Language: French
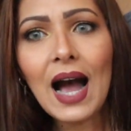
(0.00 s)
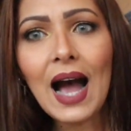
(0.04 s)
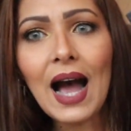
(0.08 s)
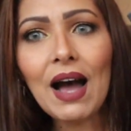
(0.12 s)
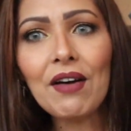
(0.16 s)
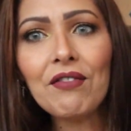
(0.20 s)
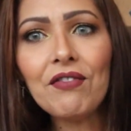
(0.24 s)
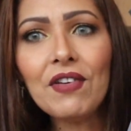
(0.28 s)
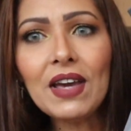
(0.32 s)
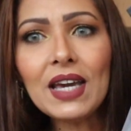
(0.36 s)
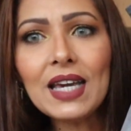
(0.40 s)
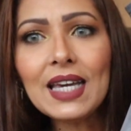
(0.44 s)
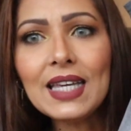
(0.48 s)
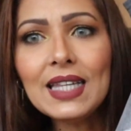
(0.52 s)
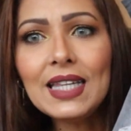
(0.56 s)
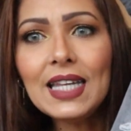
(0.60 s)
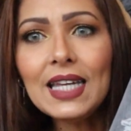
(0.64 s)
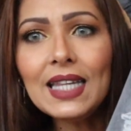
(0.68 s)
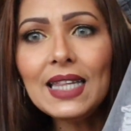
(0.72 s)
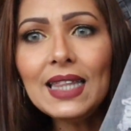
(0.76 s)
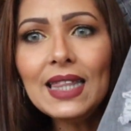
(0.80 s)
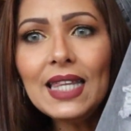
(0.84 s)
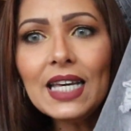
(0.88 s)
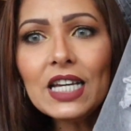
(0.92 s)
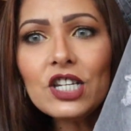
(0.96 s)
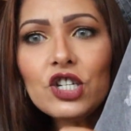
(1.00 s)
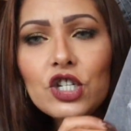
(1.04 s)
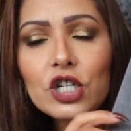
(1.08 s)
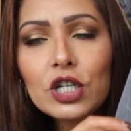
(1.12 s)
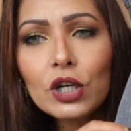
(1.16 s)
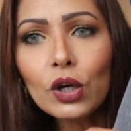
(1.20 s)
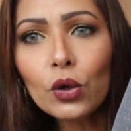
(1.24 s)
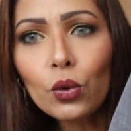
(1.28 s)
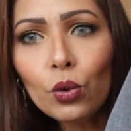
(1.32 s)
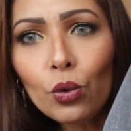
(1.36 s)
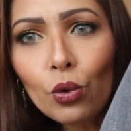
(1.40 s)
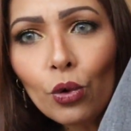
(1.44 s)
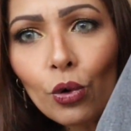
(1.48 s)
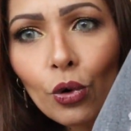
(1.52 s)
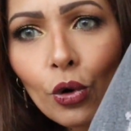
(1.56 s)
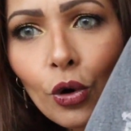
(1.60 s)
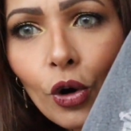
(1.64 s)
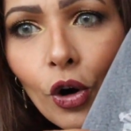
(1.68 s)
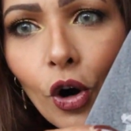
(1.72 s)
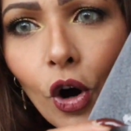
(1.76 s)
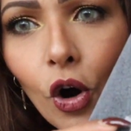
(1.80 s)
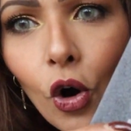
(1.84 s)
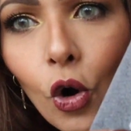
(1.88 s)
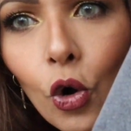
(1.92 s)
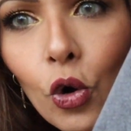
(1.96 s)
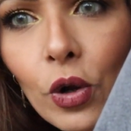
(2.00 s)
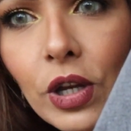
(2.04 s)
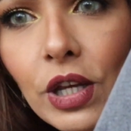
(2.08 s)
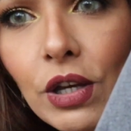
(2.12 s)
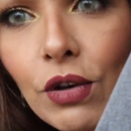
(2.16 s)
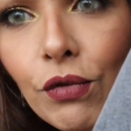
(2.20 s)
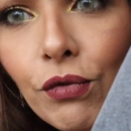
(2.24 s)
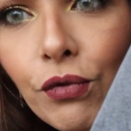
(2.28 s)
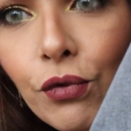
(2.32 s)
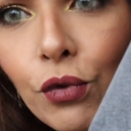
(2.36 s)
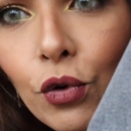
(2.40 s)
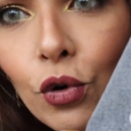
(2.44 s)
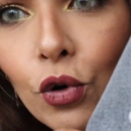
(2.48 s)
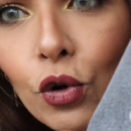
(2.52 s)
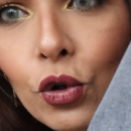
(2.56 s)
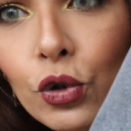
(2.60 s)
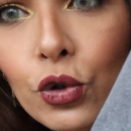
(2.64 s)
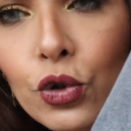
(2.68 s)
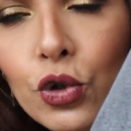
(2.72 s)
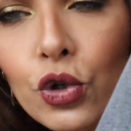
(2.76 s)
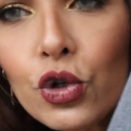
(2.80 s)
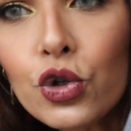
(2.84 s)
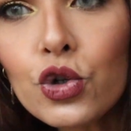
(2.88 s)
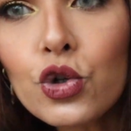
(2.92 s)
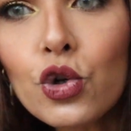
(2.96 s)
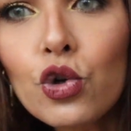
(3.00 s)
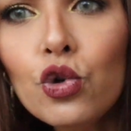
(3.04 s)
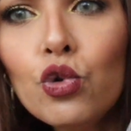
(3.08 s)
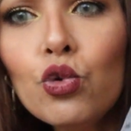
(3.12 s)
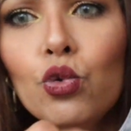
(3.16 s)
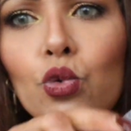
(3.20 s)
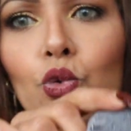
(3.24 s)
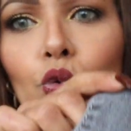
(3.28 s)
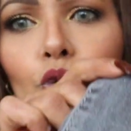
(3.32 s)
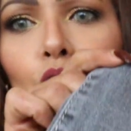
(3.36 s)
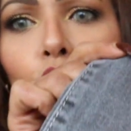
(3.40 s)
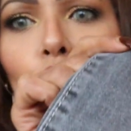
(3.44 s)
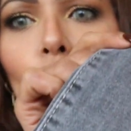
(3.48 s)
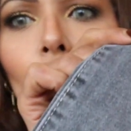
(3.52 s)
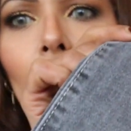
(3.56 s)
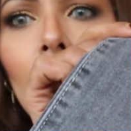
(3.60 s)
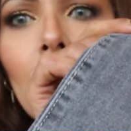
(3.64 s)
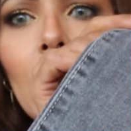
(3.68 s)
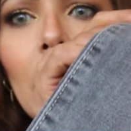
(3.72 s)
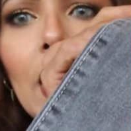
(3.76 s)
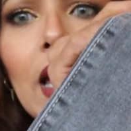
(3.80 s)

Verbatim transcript: avec des déchirures au niveau du genou